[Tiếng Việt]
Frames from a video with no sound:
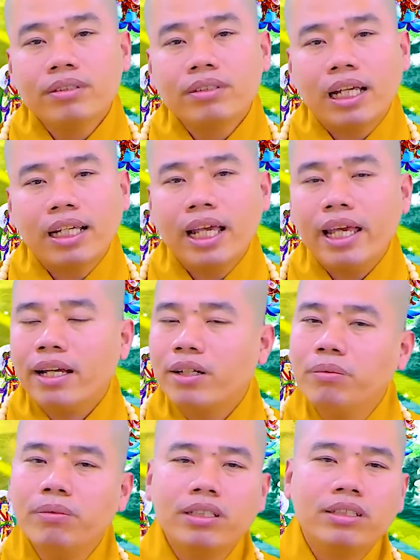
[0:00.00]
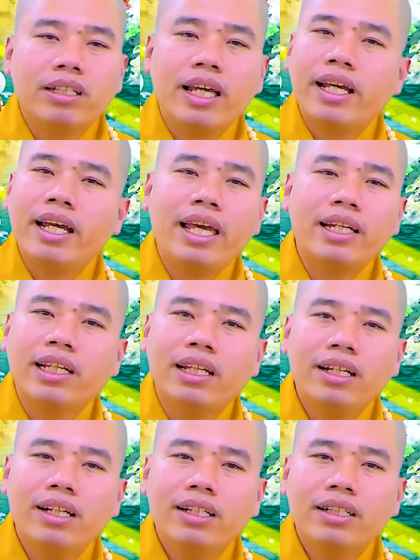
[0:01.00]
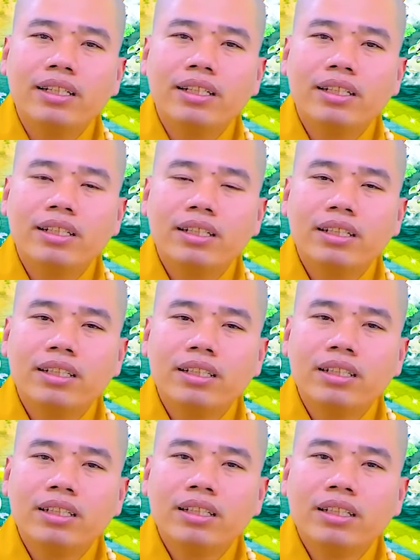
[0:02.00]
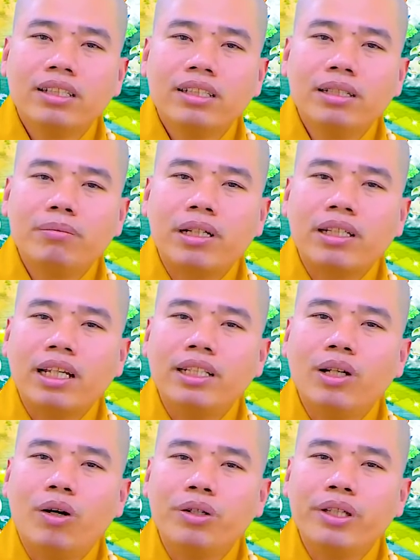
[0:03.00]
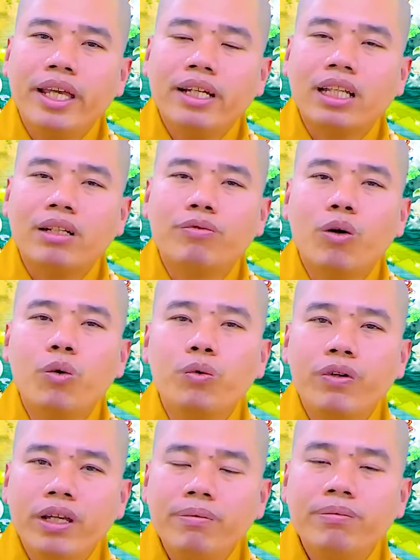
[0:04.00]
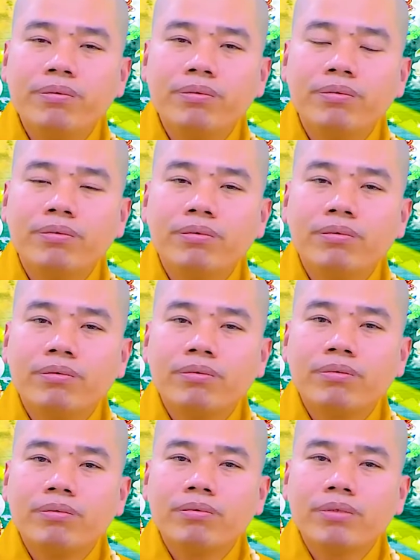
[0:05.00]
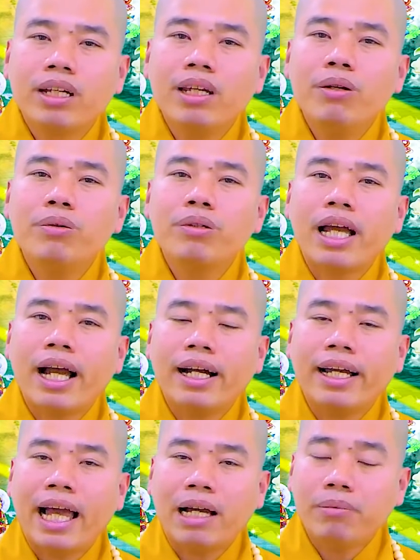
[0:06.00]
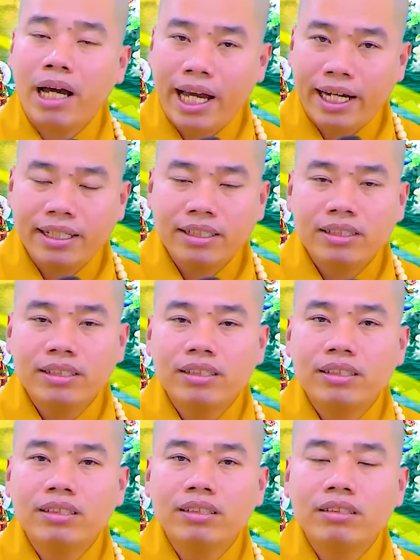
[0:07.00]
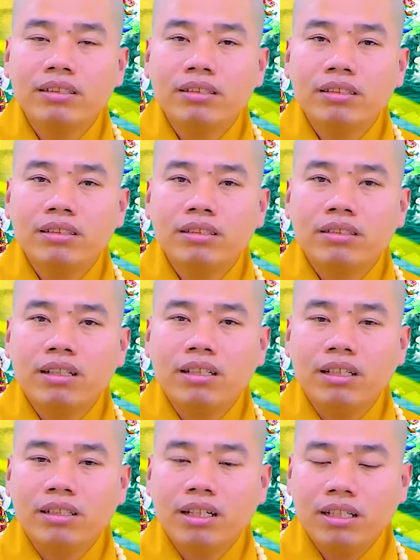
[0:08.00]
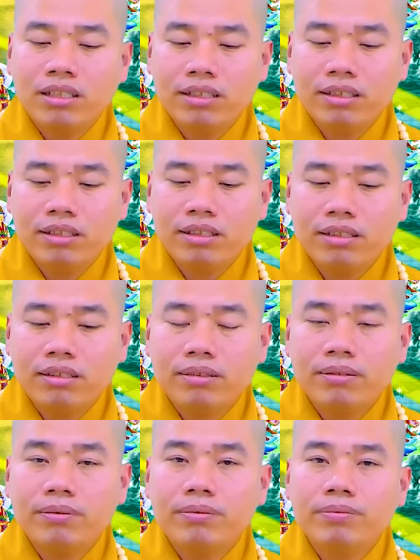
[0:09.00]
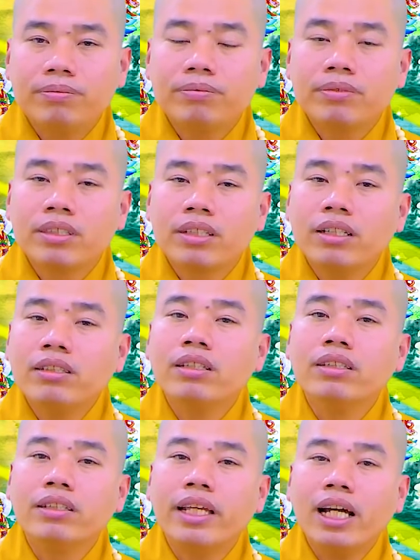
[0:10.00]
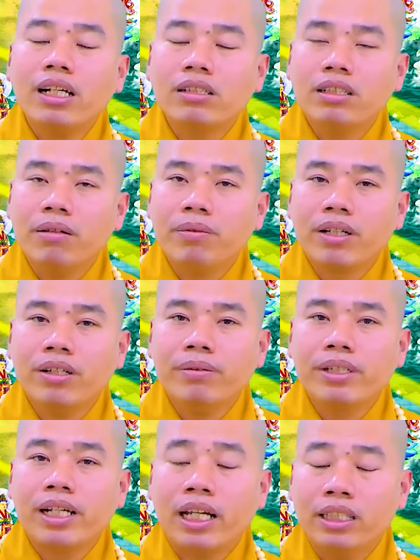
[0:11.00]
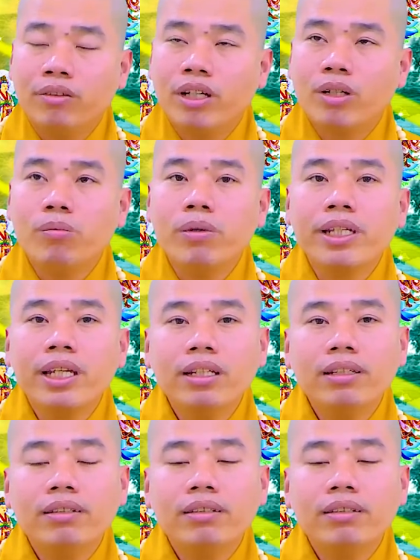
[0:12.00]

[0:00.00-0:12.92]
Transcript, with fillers: cái nghe của mình nghe nghe vậy đó nhưng mà thành nhồi nhét thành phù phiếm kiêu căng ngã mạn nên những đức cứ thường nhắc vậy mà người bên cạnh nhiều khi cũng bị dính